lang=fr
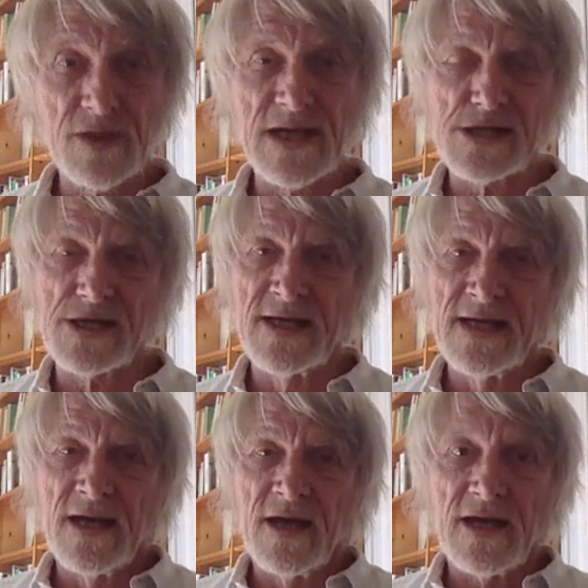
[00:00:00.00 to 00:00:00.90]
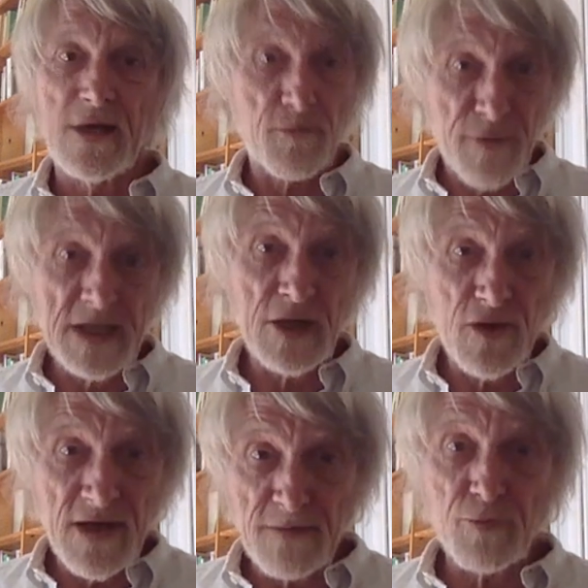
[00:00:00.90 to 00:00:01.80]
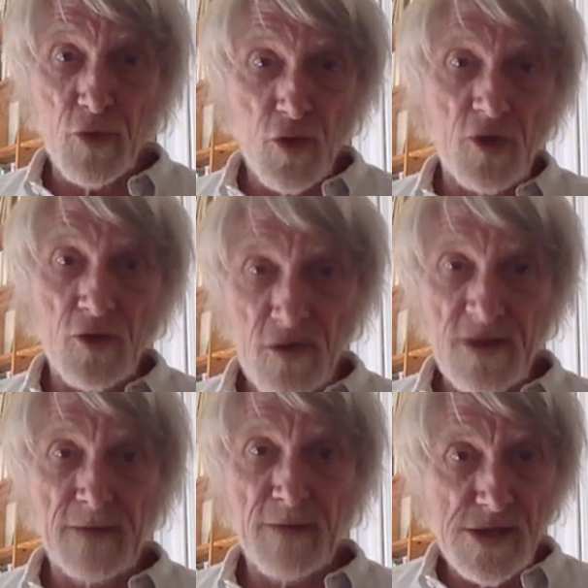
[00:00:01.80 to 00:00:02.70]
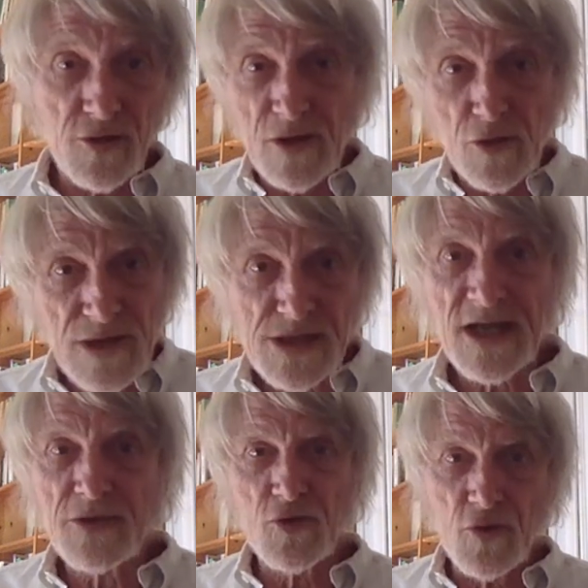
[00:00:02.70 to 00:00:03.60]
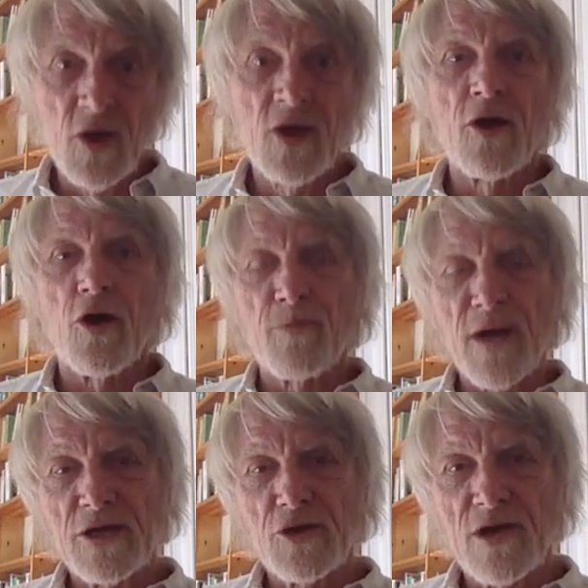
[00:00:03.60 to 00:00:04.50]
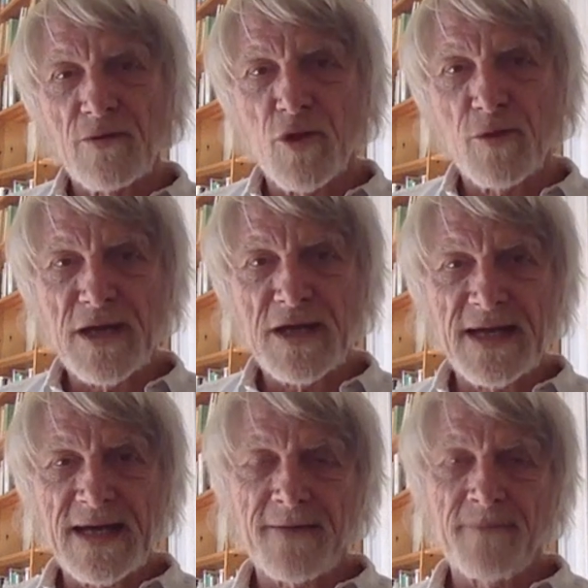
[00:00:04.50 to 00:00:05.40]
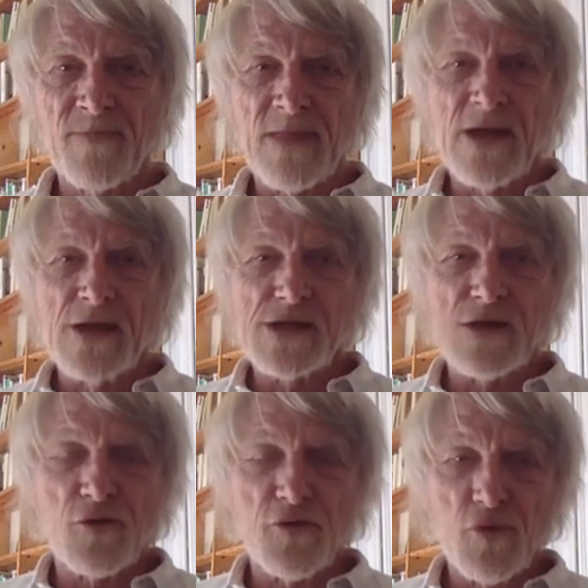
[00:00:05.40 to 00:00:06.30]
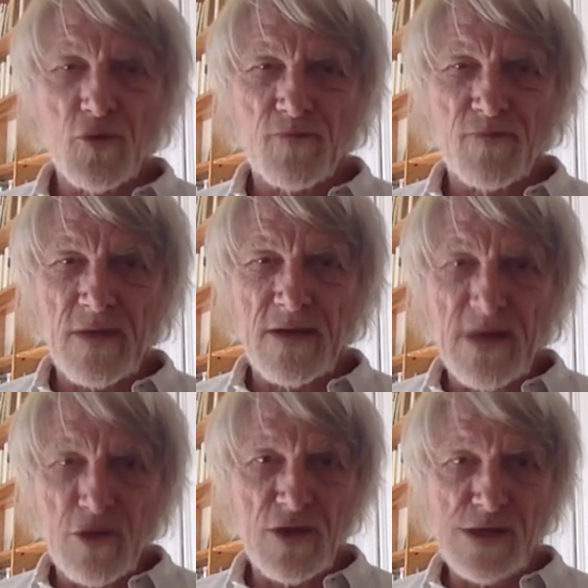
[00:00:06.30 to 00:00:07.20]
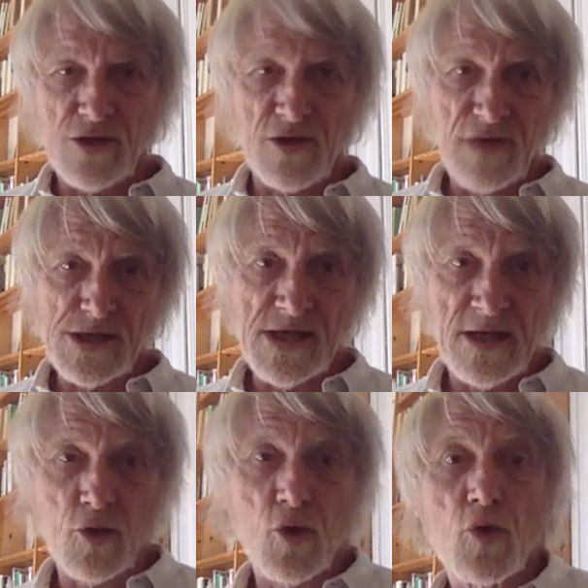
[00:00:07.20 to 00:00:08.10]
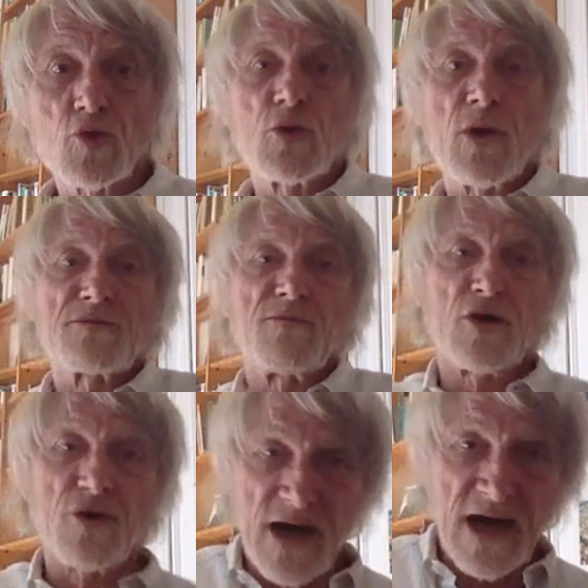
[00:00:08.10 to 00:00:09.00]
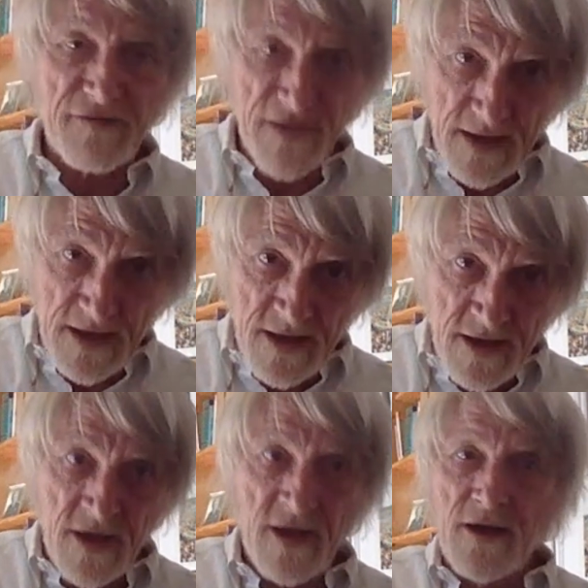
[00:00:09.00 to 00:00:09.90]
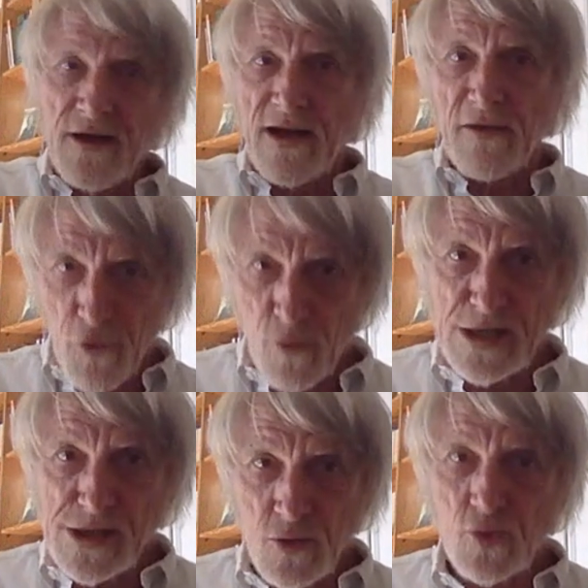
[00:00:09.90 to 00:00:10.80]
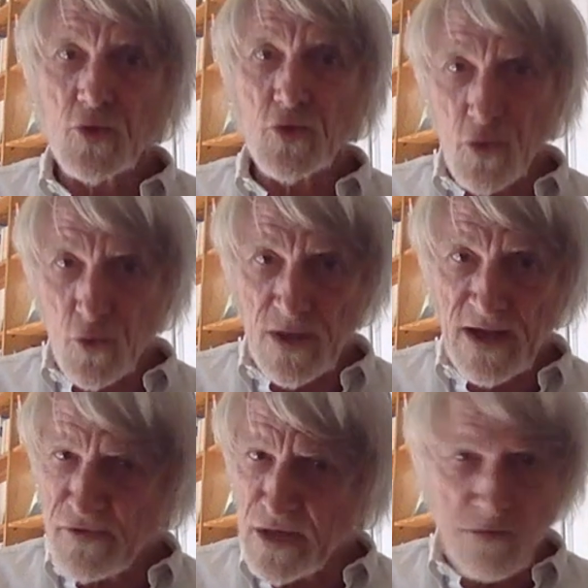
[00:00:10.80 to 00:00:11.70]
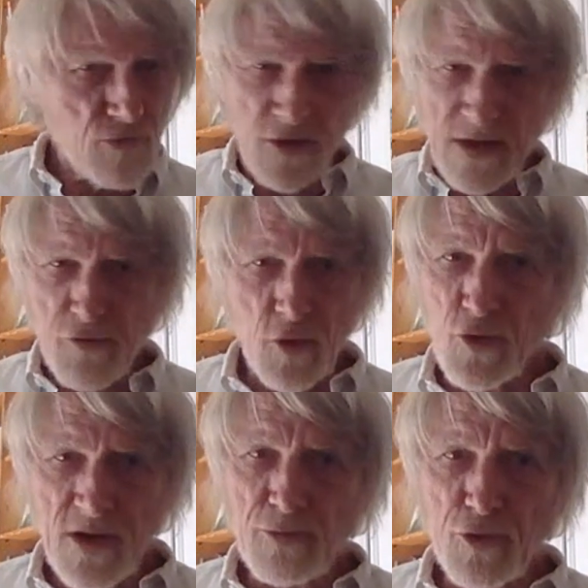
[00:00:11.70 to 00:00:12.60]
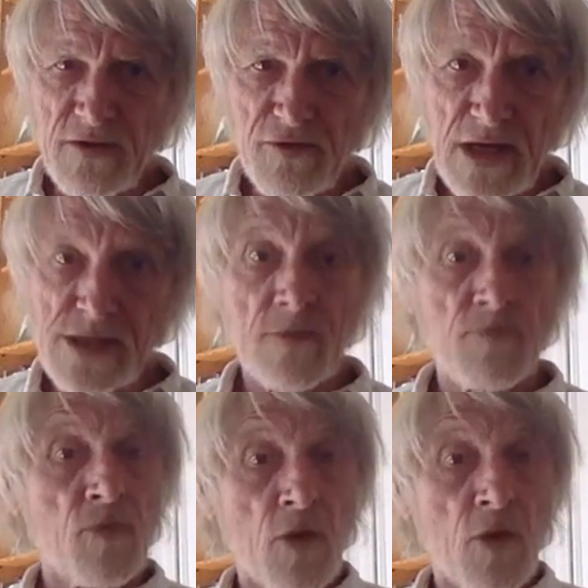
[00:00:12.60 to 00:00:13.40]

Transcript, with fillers: contexte, et en particulier pour les personnes qui ont des statuts particulièrement précaires, c'est qu'au fond, d'allocation universelle, conjointement avec la formation tout au long de la vie, dans les formules les plus diverses,